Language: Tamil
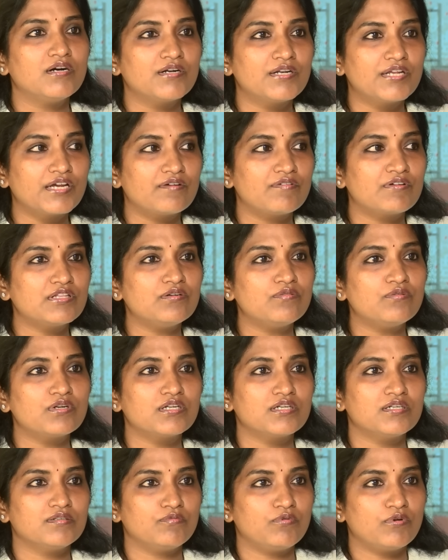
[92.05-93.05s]
நீங்கள் வந்து ஒரு
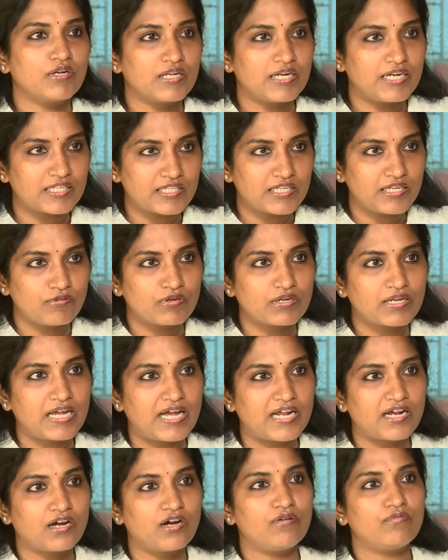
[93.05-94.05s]
ஒரு இடத்துல ஒரு
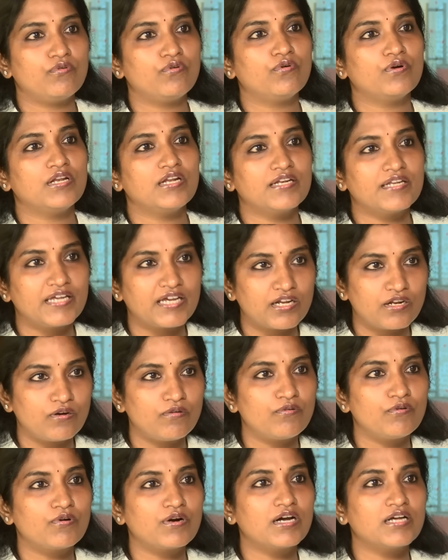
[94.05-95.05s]
கேங்காவோ இல்லை நீங்களோ
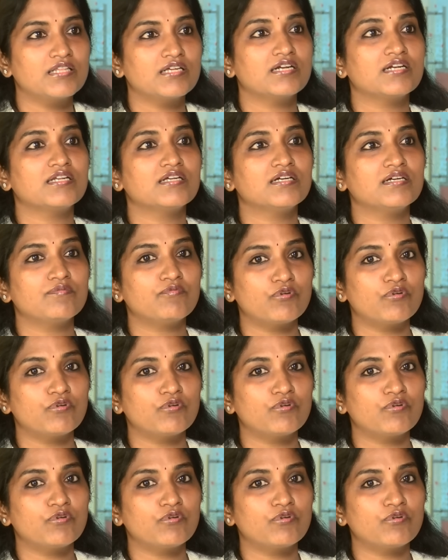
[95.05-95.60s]
உட்காந்துக்கிட்டு